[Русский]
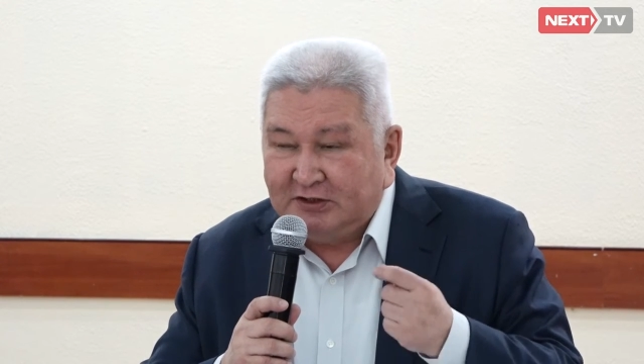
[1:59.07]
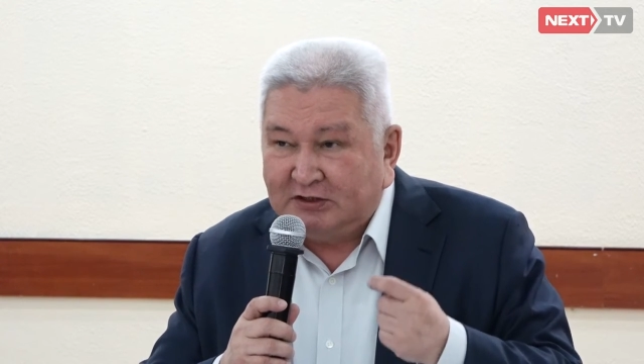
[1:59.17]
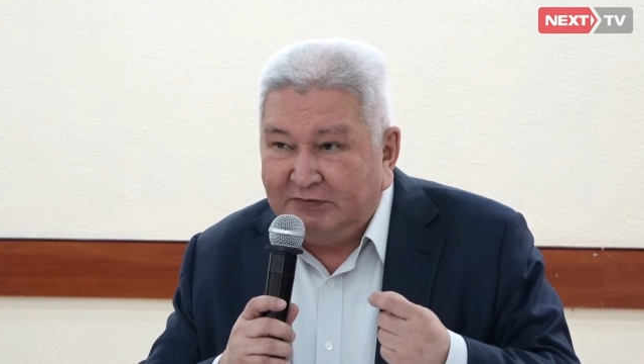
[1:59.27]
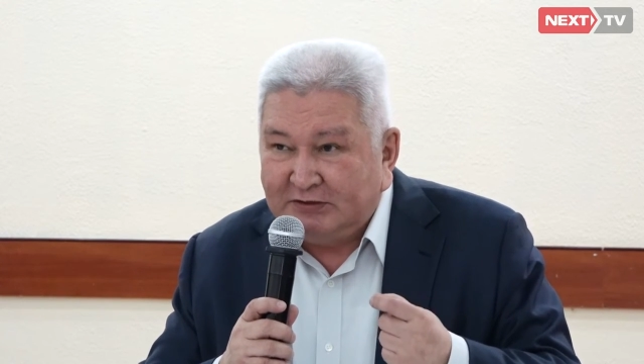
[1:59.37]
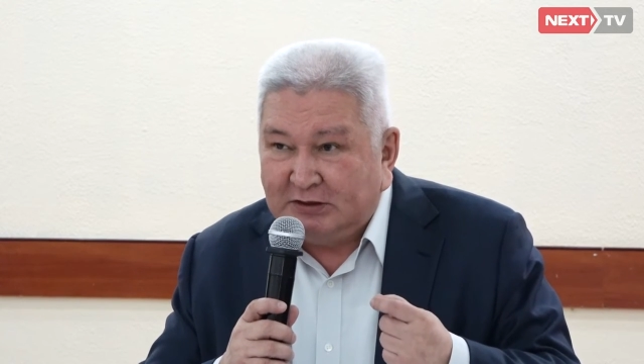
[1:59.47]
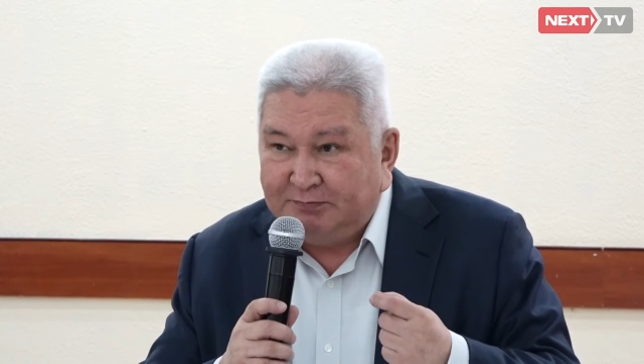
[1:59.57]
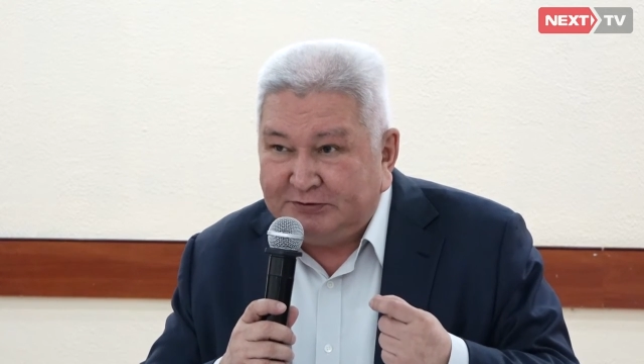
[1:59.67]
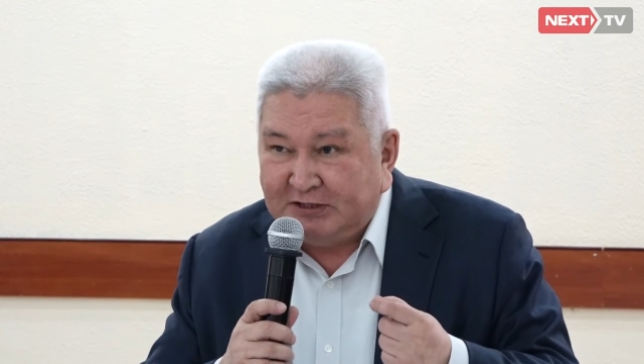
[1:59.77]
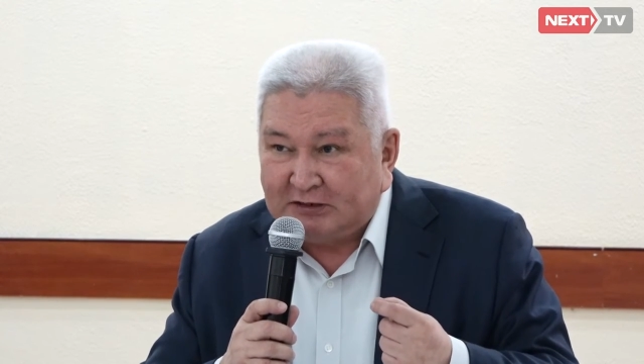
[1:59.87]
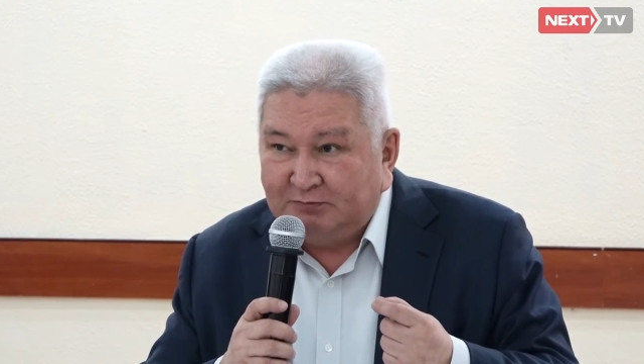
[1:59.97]

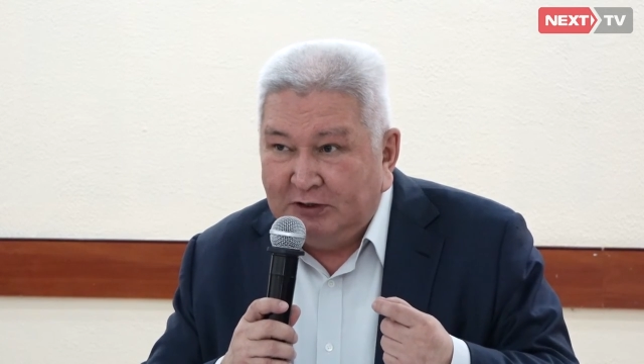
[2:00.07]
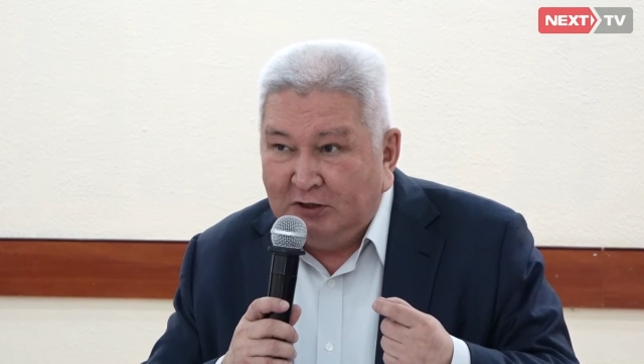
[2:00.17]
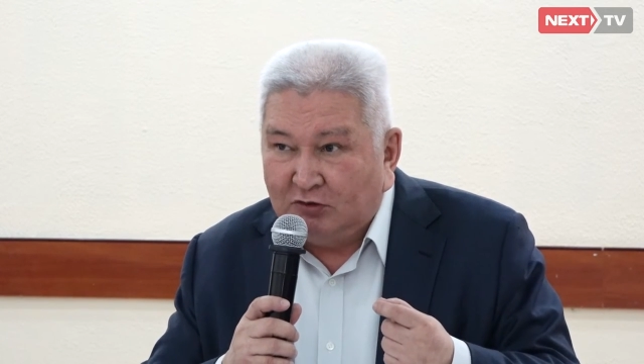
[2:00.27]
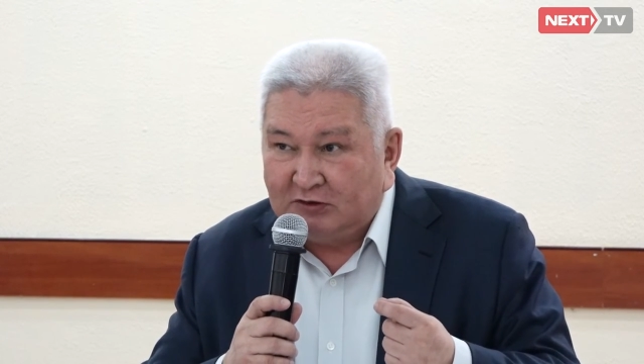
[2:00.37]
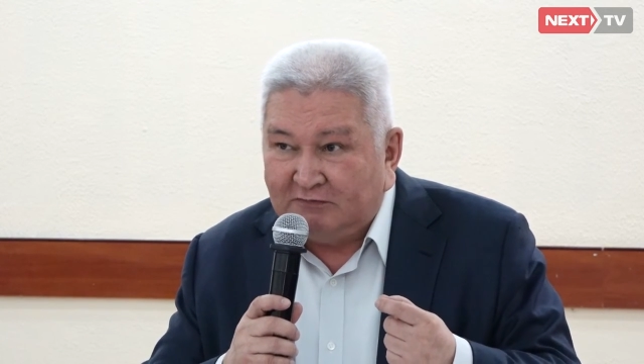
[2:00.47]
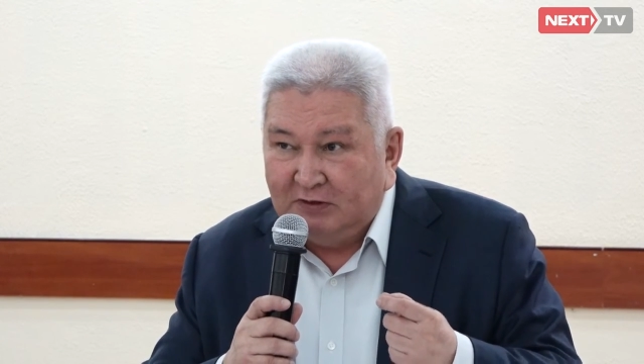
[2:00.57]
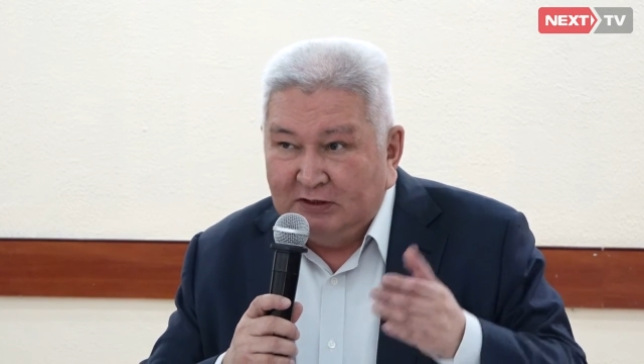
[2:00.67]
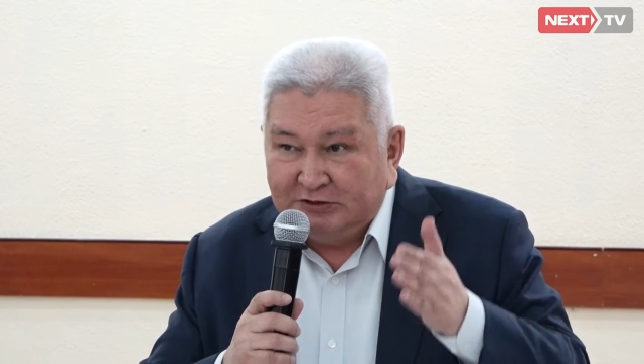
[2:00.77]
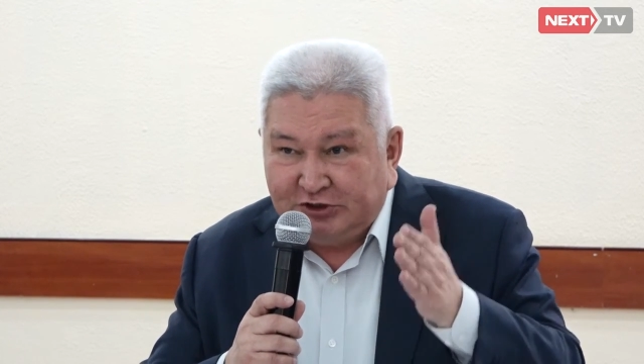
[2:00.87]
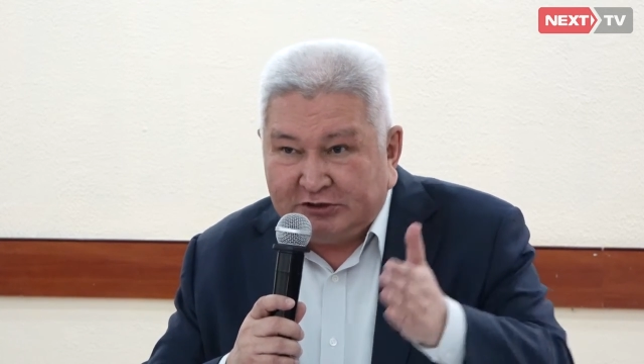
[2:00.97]
250 миллионов
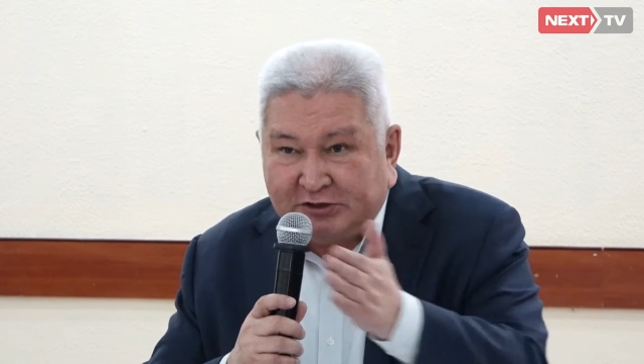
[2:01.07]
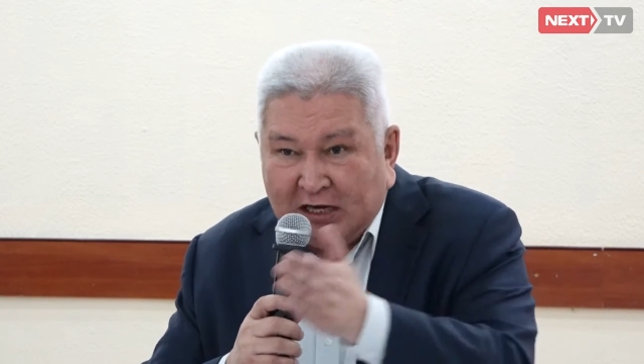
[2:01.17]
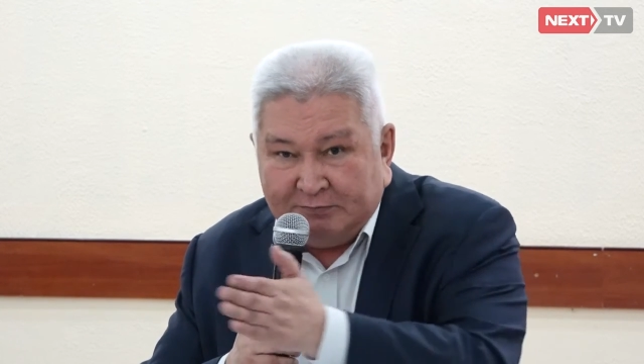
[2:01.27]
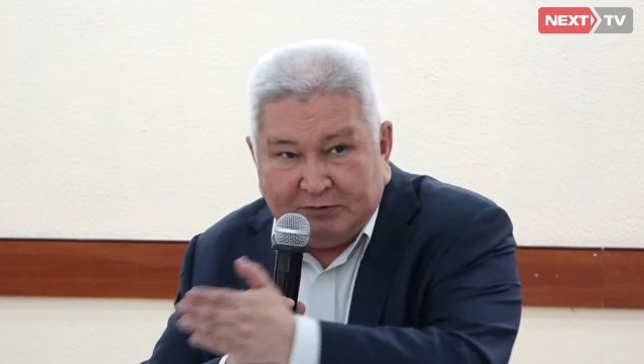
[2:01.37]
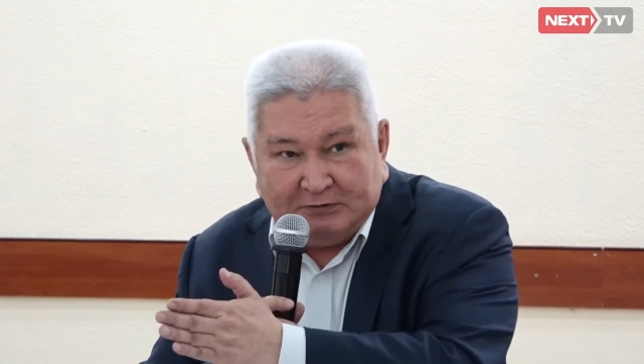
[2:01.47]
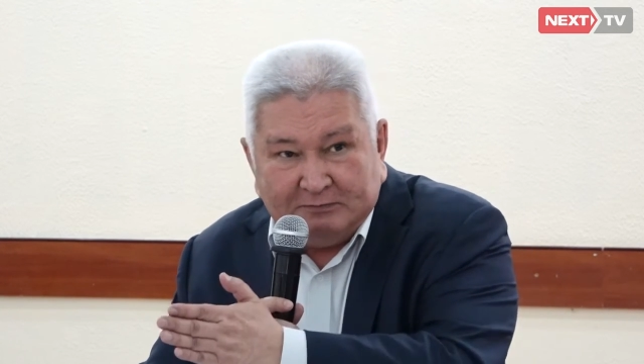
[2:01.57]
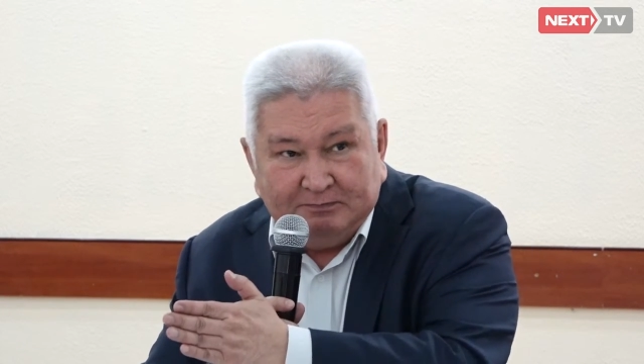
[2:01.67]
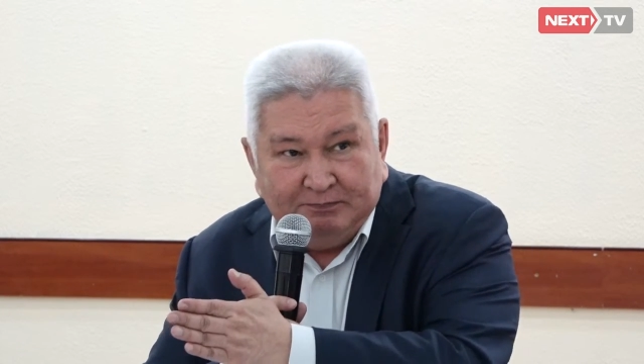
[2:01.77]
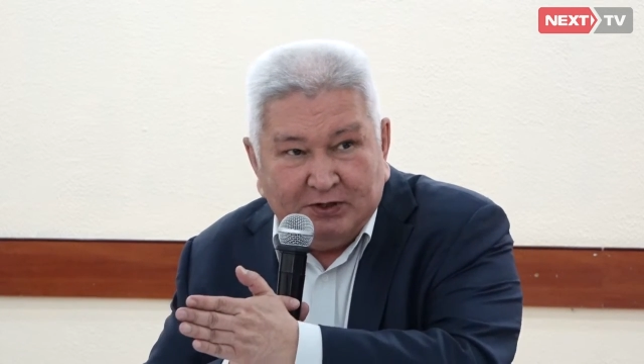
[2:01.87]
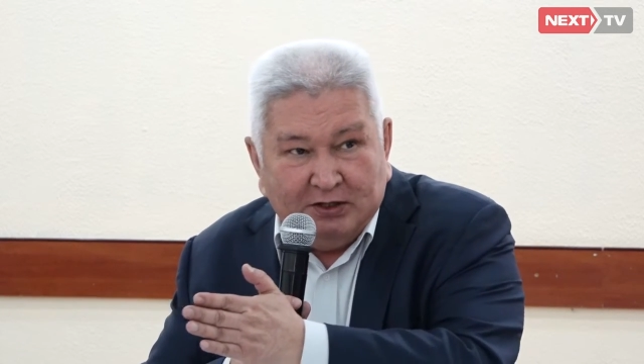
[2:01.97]
частями.
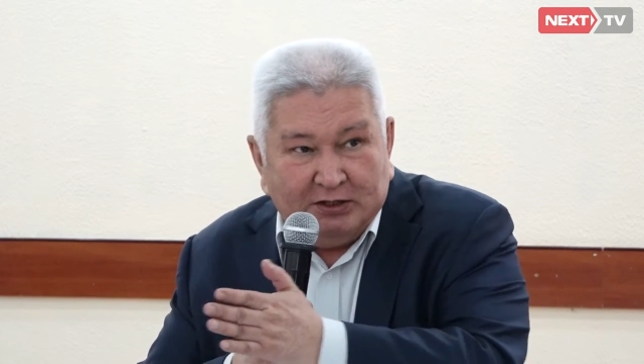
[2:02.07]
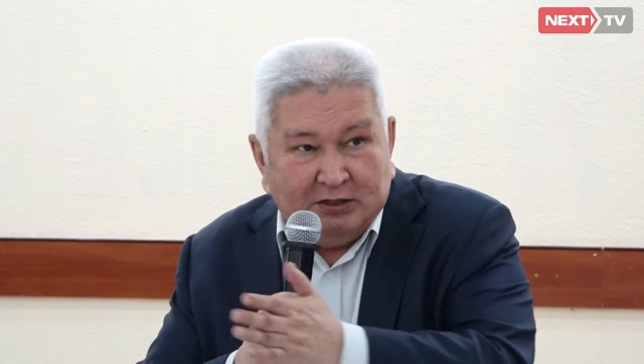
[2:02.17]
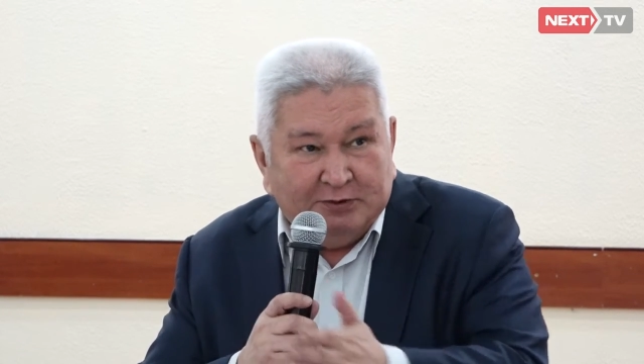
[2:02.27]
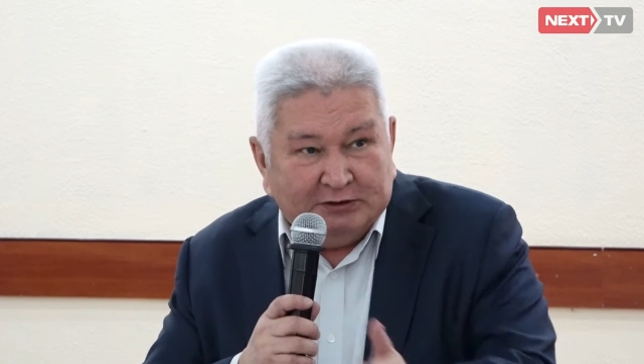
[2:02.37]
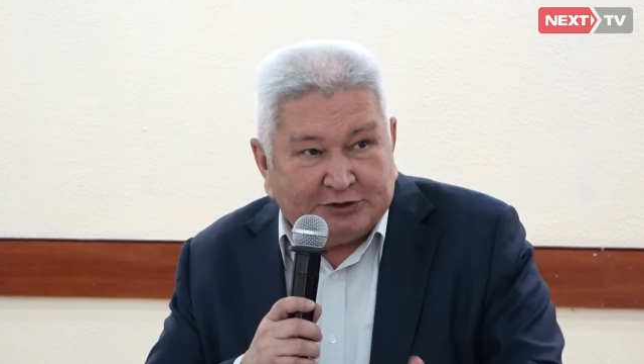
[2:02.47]
И мы